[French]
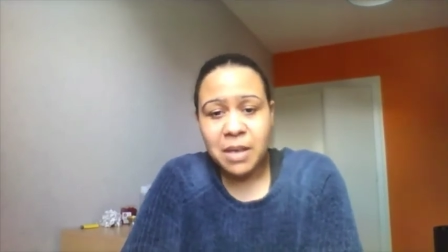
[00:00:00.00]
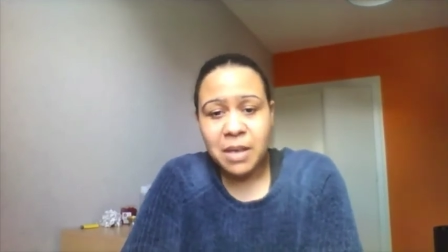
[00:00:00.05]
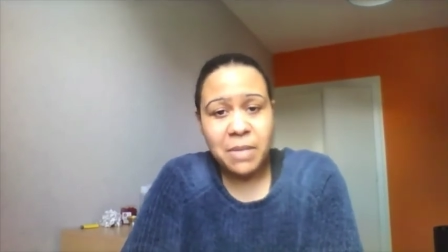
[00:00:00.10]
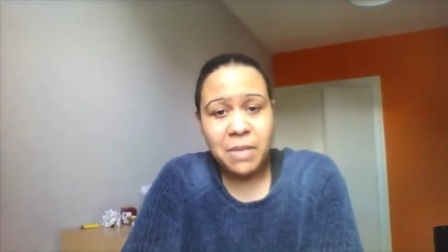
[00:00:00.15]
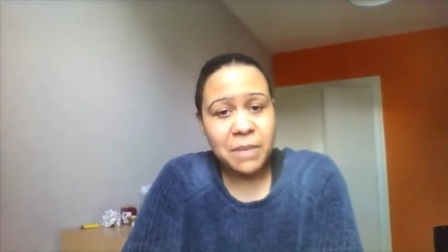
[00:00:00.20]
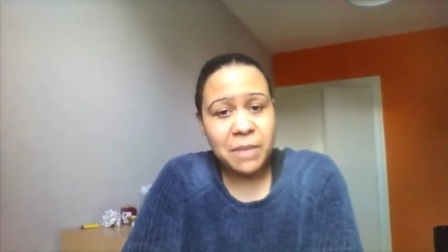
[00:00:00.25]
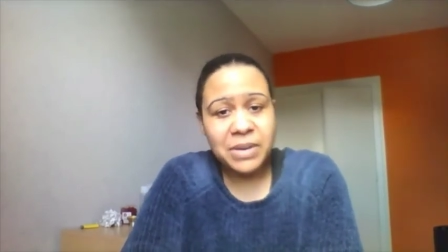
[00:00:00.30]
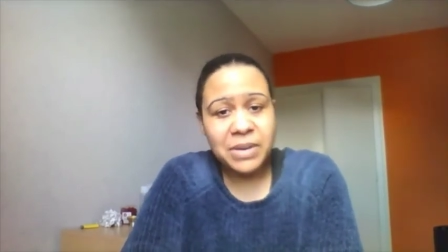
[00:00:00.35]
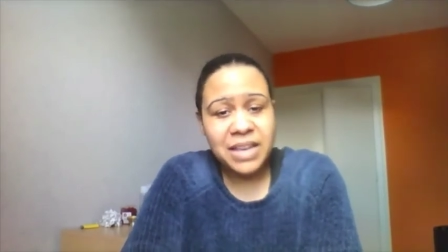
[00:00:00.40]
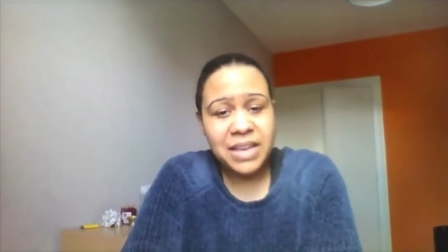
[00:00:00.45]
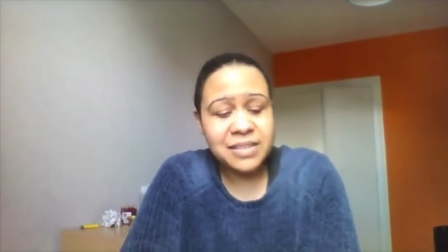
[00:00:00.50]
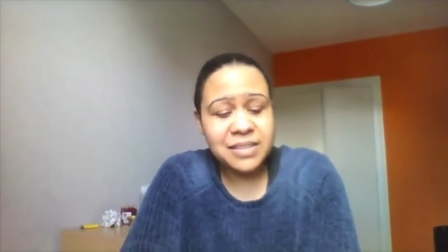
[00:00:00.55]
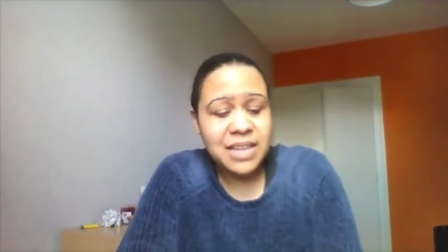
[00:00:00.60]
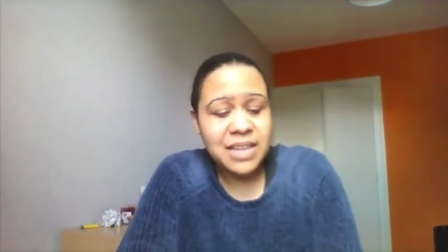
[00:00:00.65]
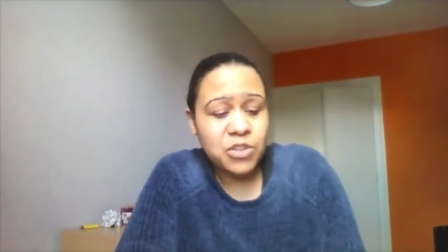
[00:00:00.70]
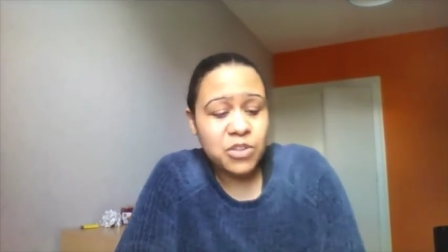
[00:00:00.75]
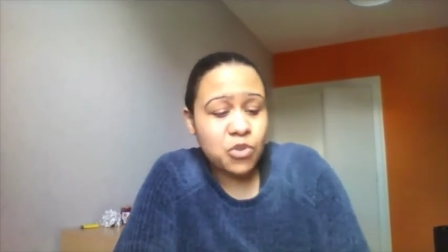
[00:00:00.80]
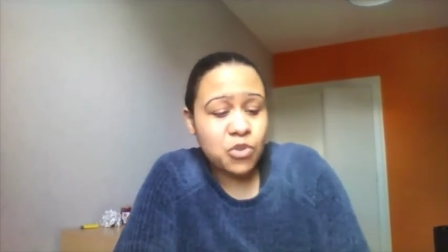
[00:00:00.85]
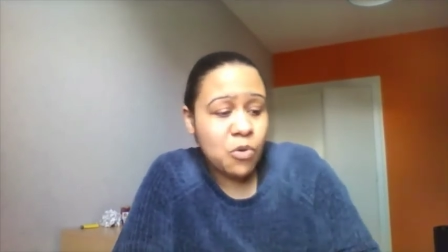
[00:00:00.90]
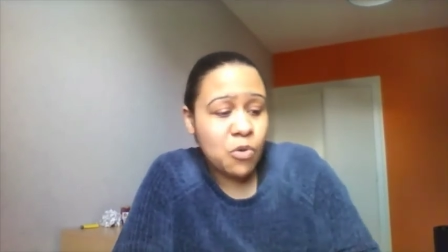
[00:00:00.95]
Mais après,
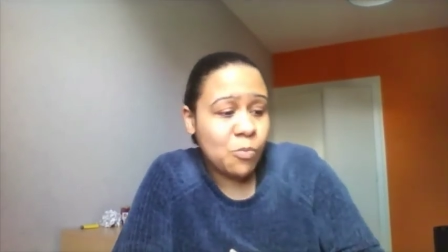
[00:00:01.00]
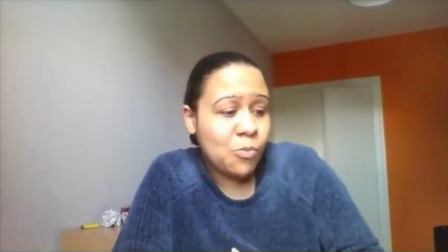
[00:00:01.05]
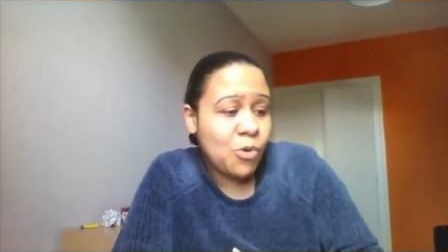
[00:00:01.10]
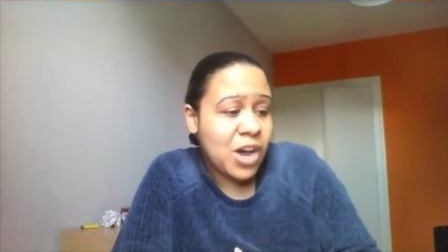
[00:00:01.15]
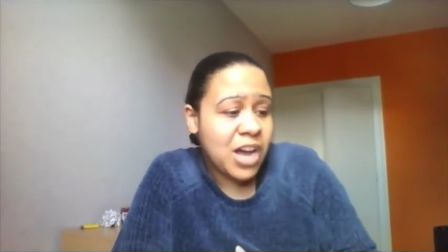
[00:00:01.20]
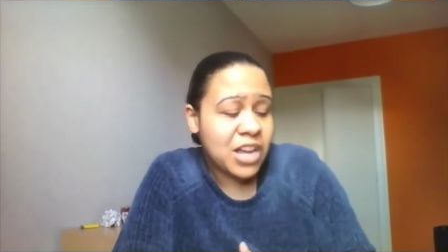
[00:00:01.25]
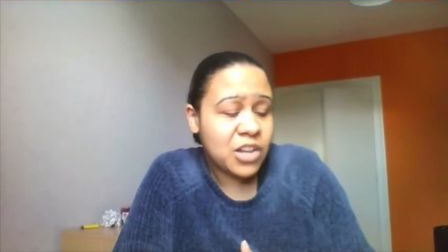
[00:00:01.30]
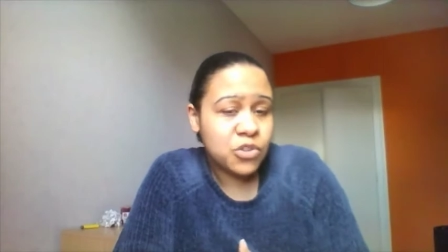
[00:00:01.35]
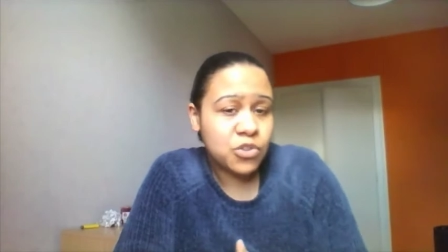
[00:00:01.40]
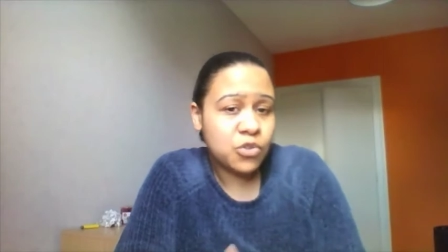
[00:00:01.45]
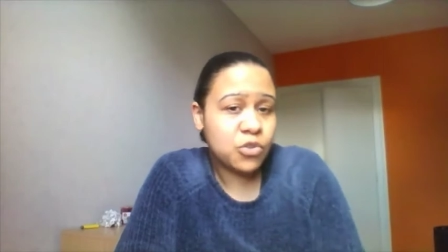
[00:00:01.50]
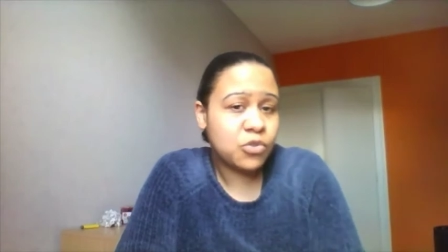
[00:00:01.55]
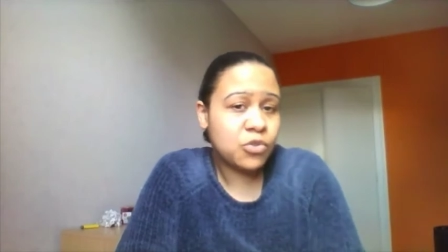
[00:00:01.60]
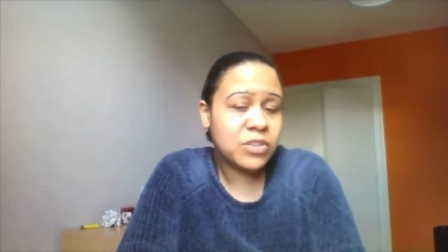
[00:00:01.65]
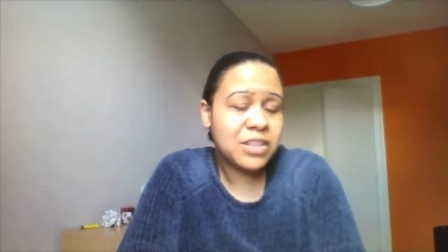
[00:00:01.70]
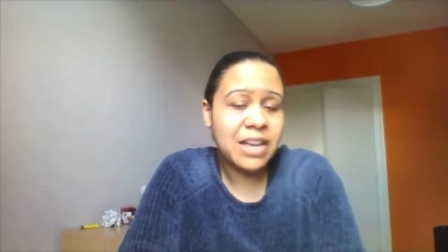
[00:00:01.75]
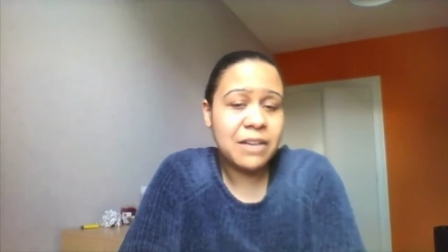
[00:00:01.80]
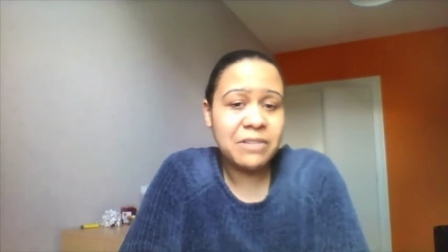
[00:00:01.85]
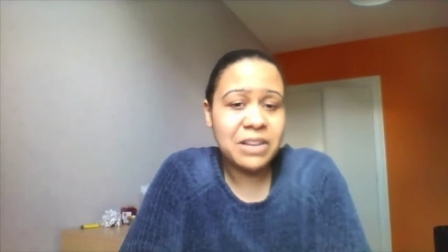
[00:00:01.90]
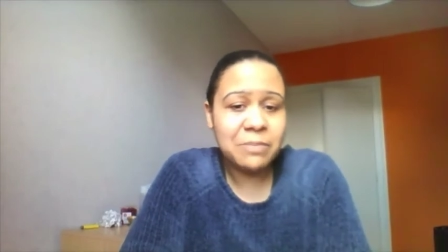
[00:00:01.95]
sache que moi, je ne
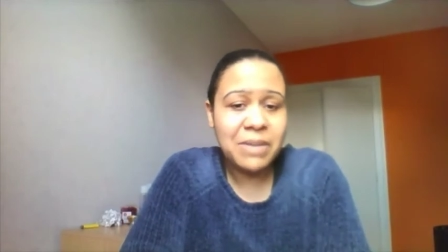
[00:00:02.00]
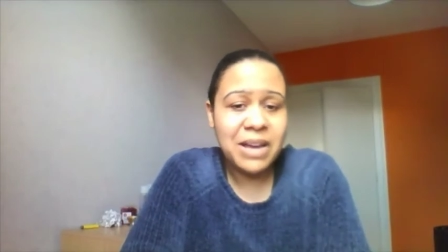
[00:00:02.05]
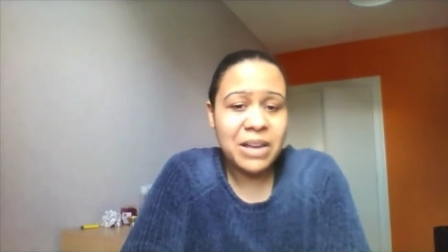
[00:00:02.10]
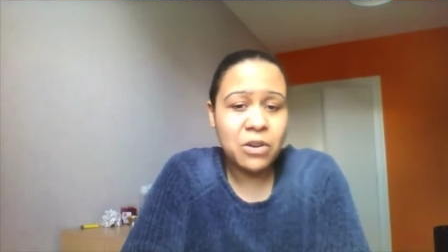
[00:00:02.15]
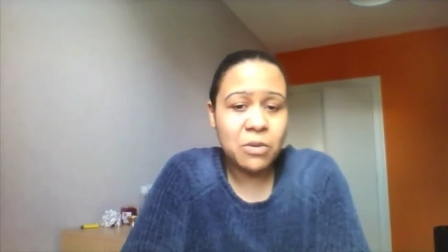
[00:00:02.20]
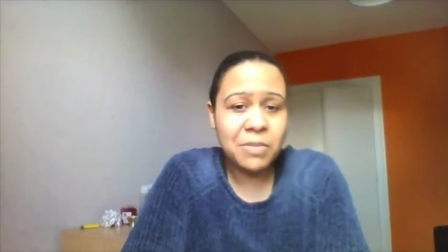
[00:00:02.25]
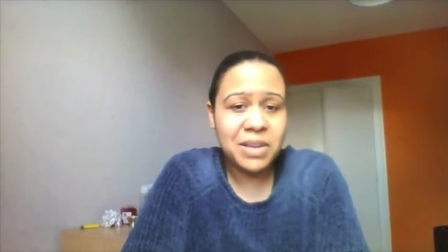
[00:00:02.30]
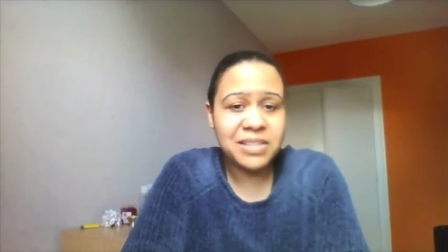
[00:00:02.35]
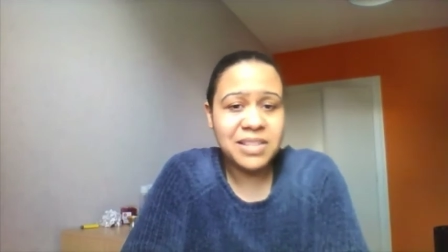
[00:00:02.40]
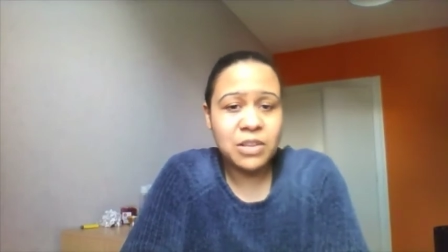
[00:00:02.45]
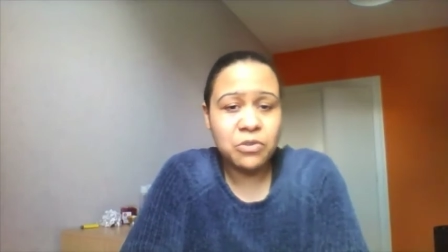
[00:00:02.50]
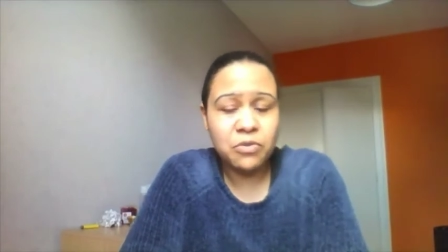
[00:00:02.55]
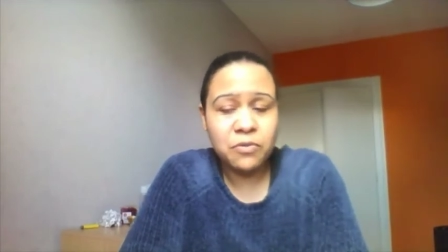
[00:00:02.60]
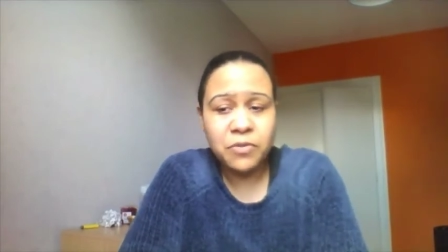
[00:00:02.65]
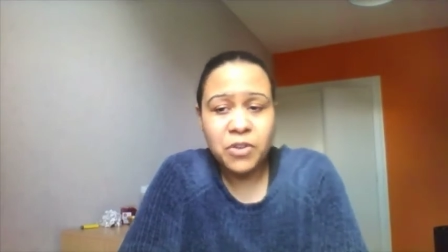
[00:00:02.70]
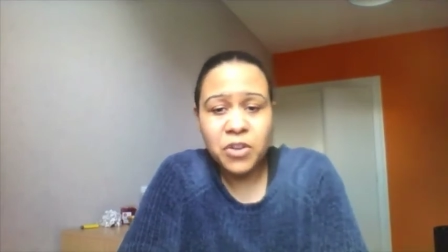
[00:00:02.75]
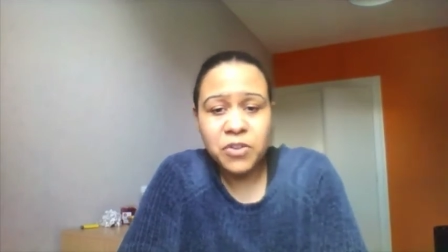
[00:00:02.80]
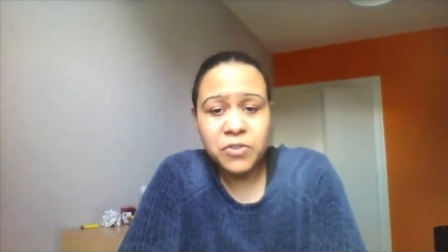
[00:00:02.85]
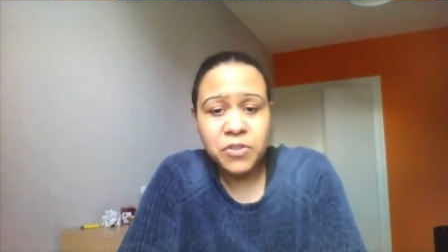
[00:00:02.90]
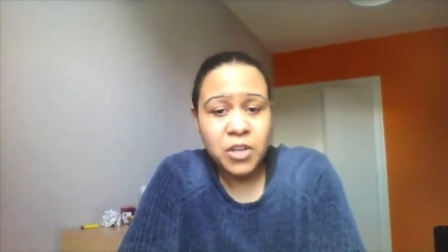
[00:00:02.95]
travaille pas à l'ambassade de
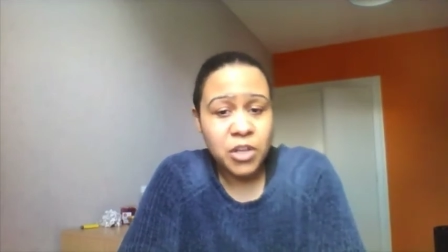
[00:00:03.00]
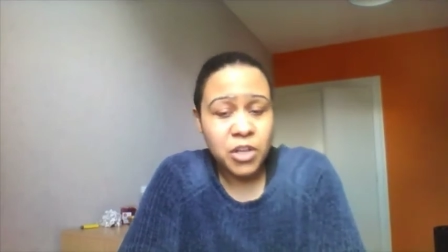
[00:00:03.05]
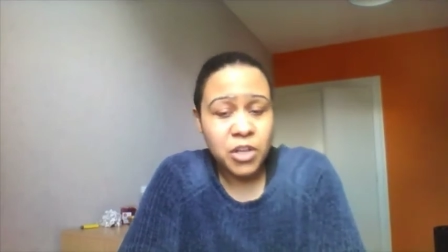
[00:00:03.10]
France,